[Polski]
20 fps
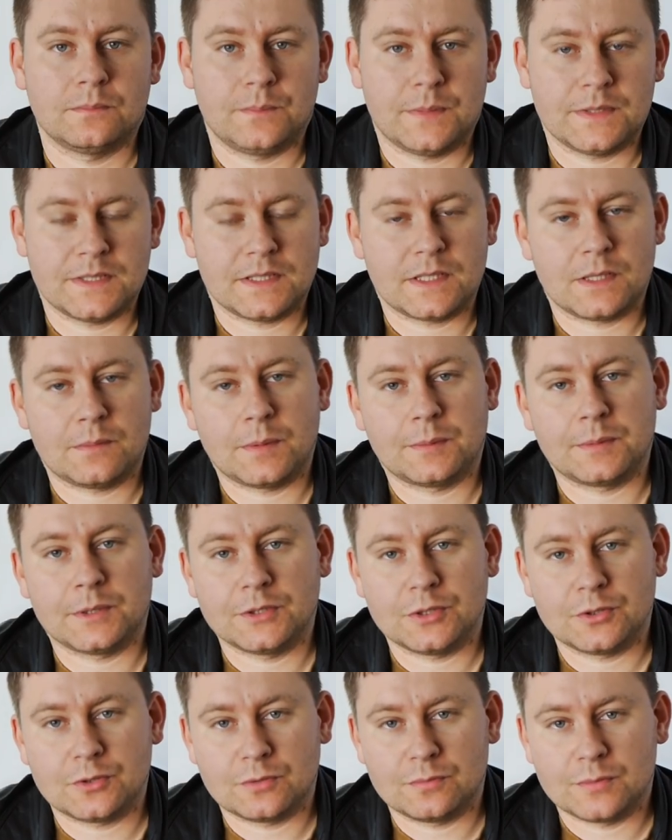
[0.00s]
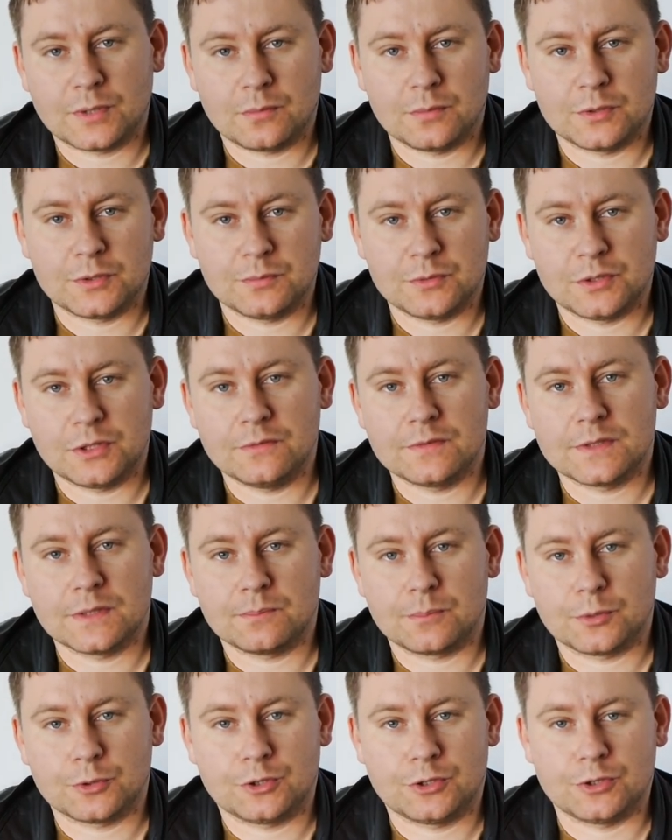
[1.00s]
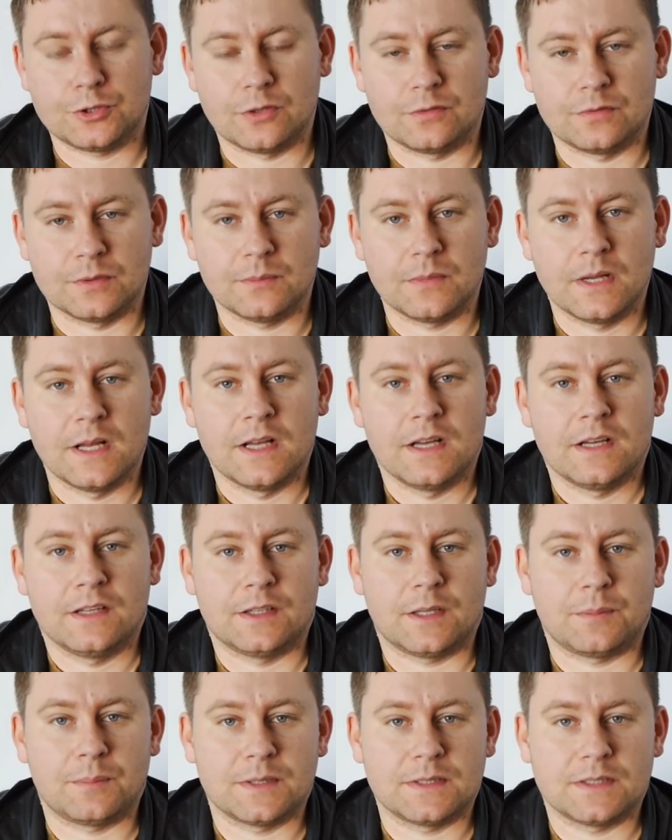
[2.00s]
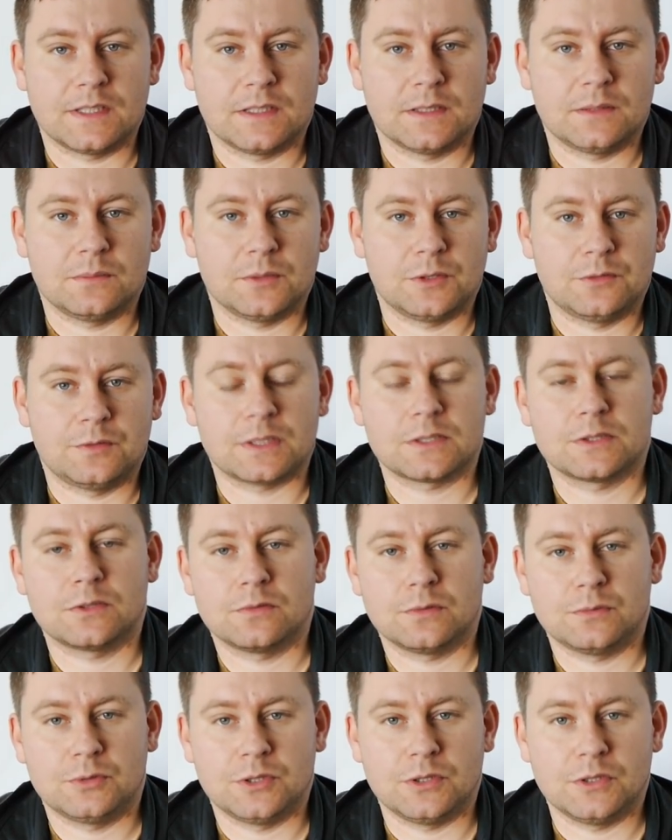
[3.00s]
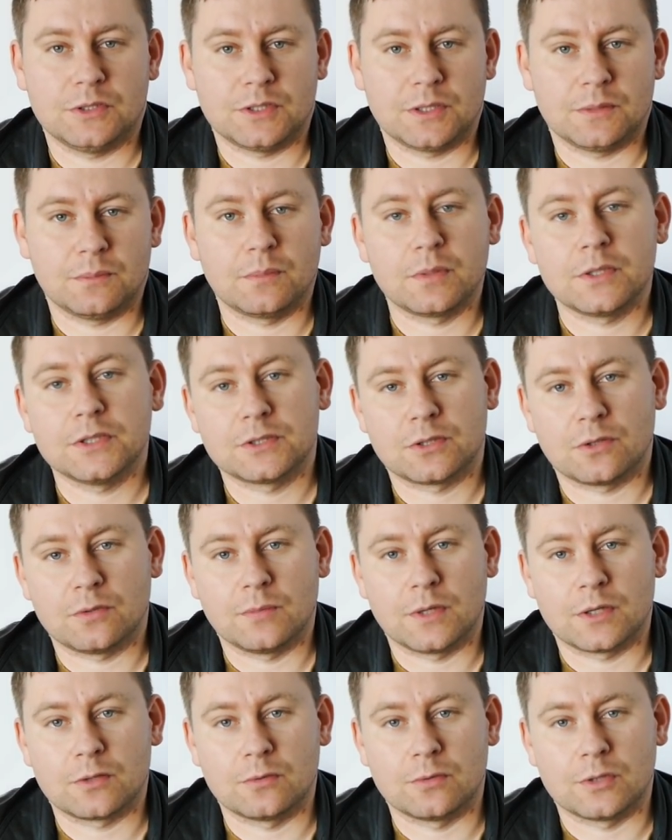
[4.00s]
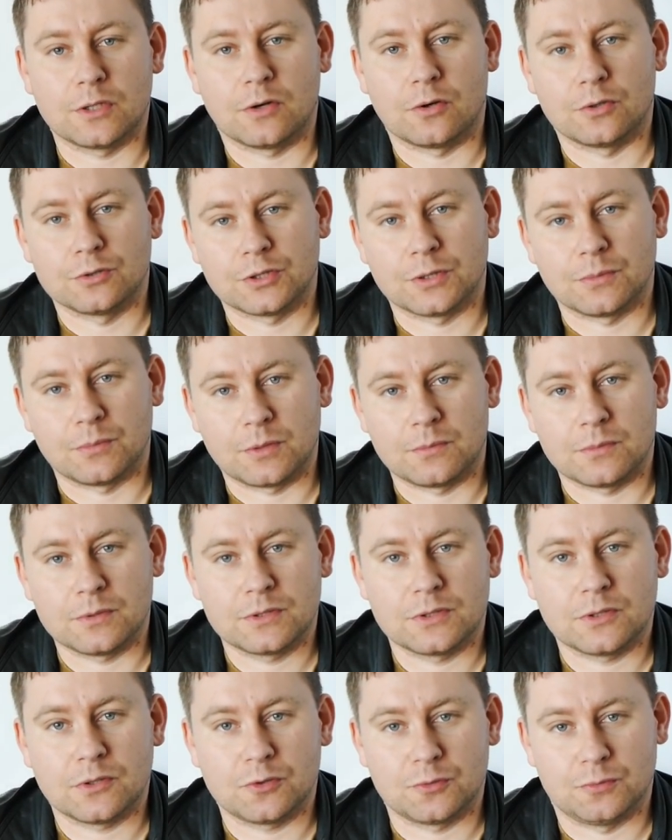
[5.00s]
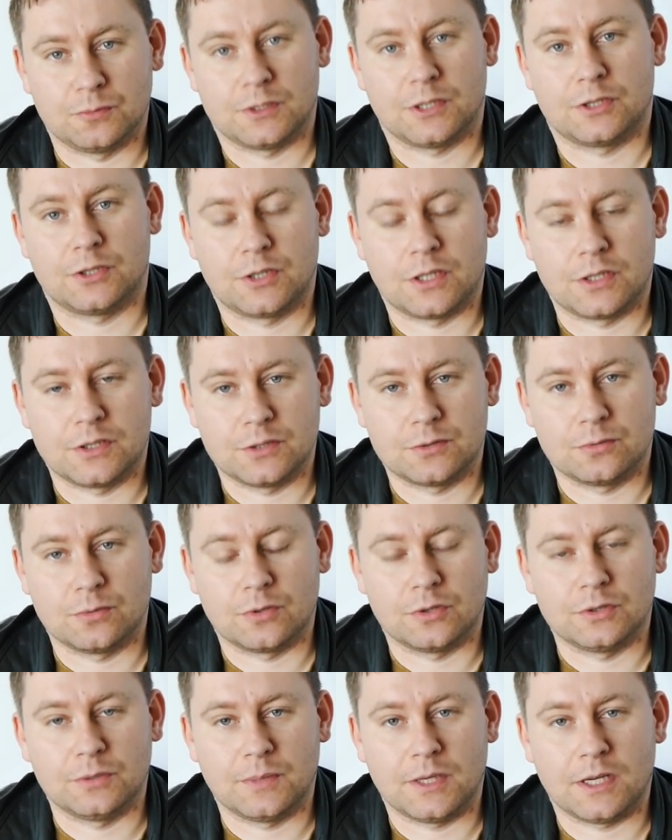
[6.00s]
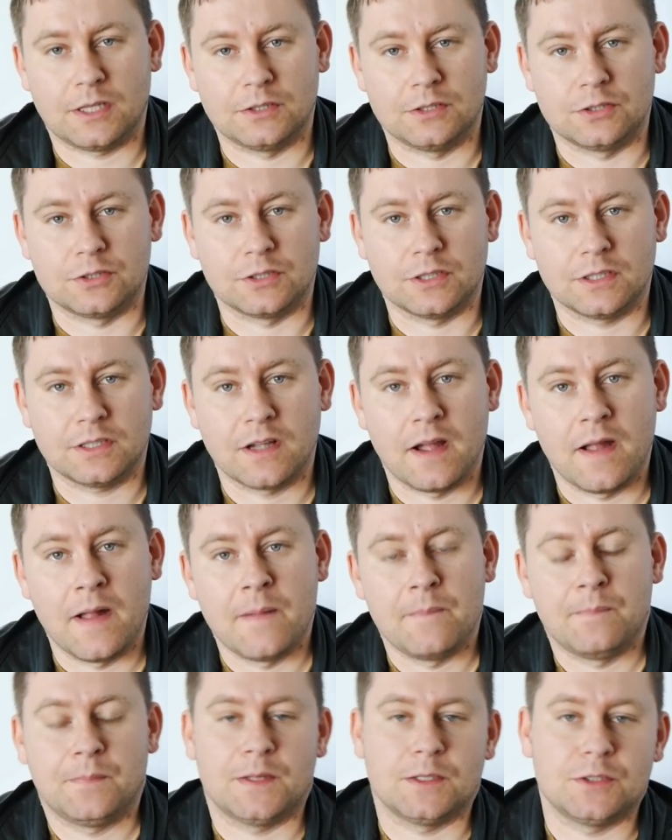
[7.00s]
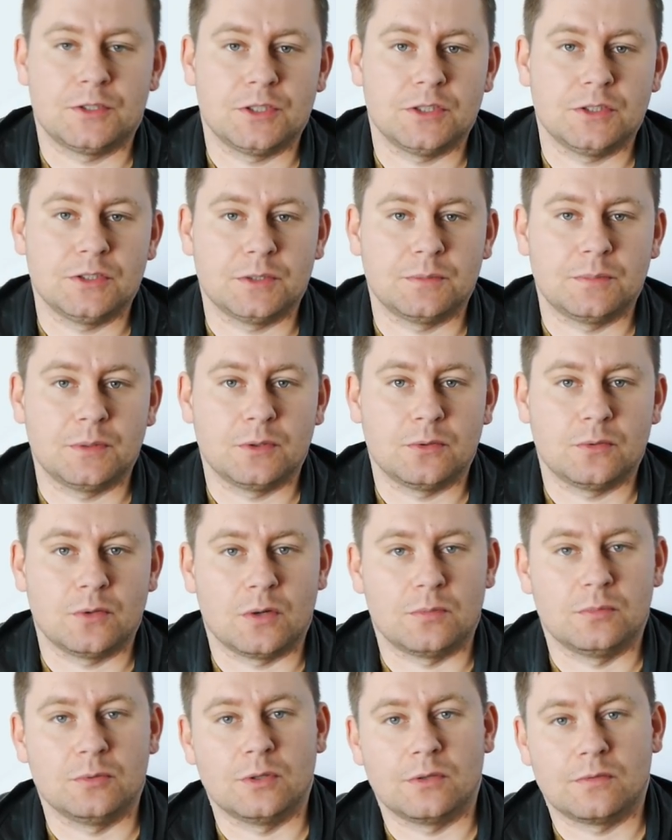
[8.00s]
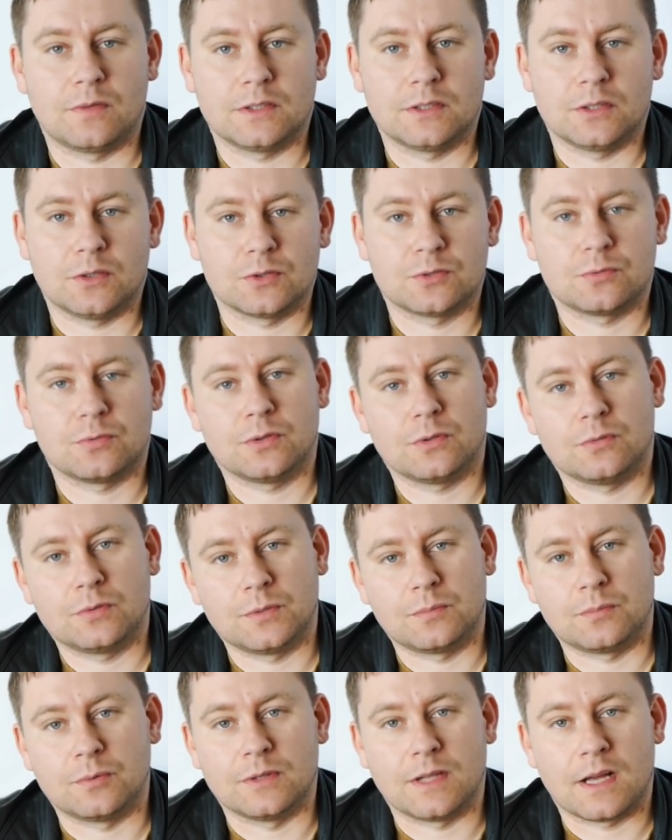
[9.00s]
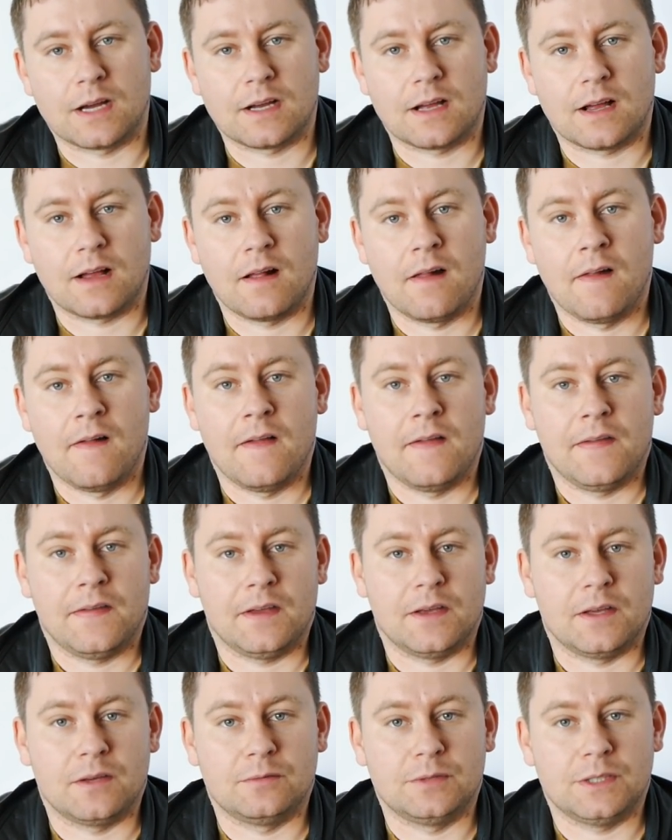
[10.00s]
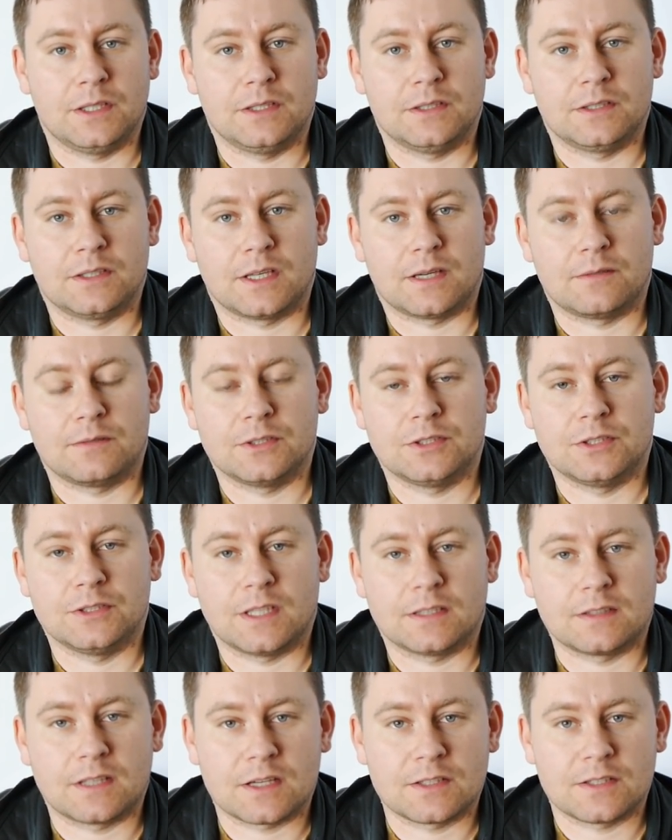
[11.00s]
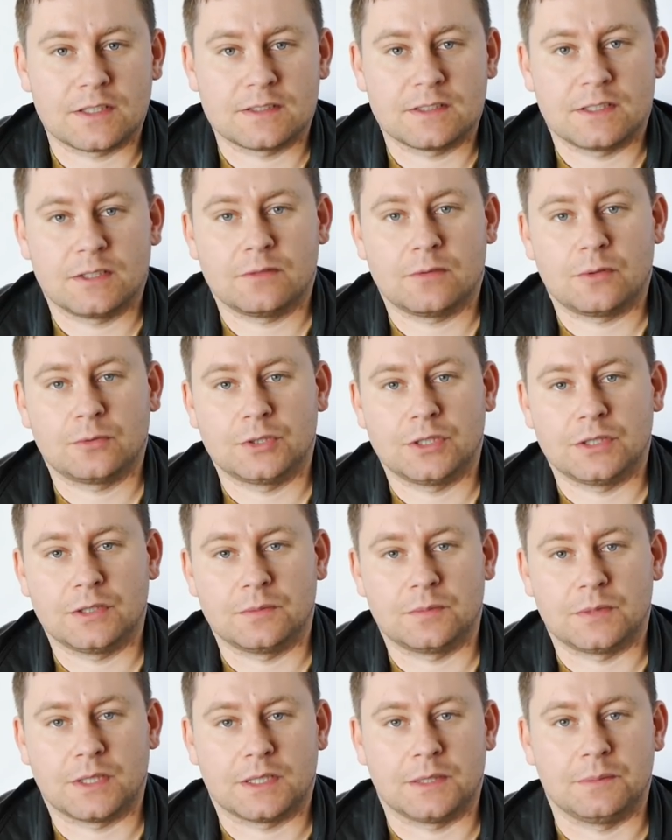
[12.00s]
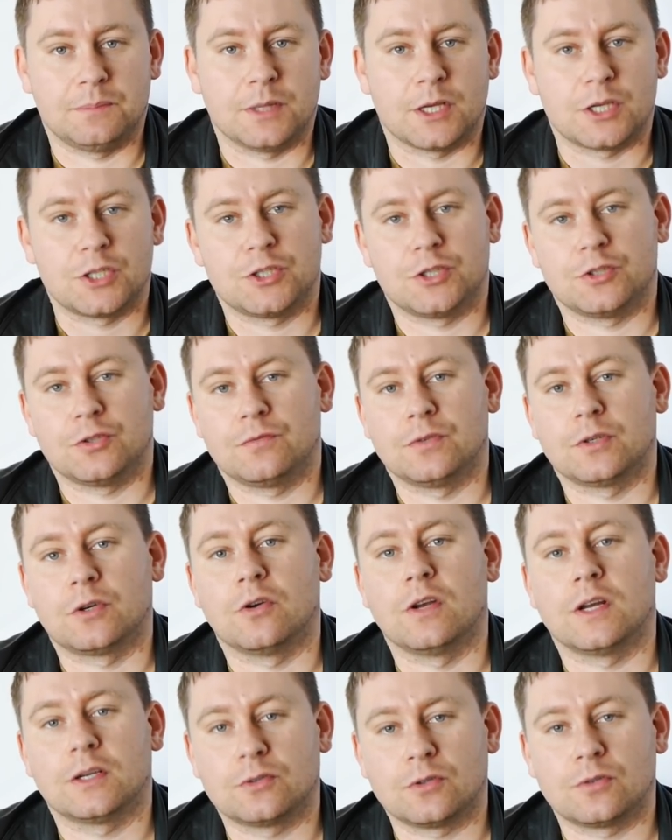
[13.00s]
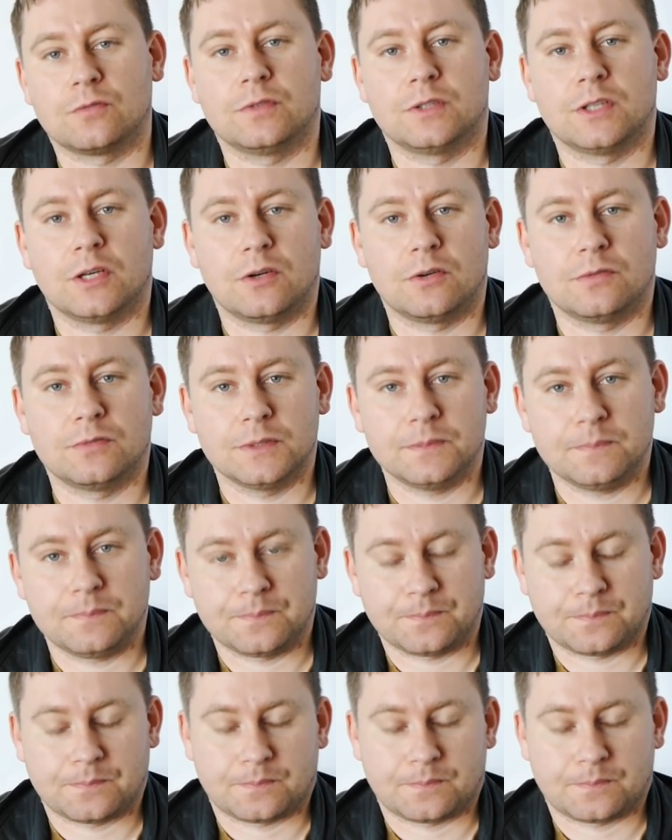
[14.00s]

PZLP-50 miał być myśliwcem pościgowym, napędzanym gwiazdowym silnikiem Bristol Mercury 8 o mocy 840 koni mechanicznych. Ten silnik był obudowany osłoną typu NACA. E, w jej krawędzi natarcia znajdował się taki pierścieniowy kolektor wydechowy,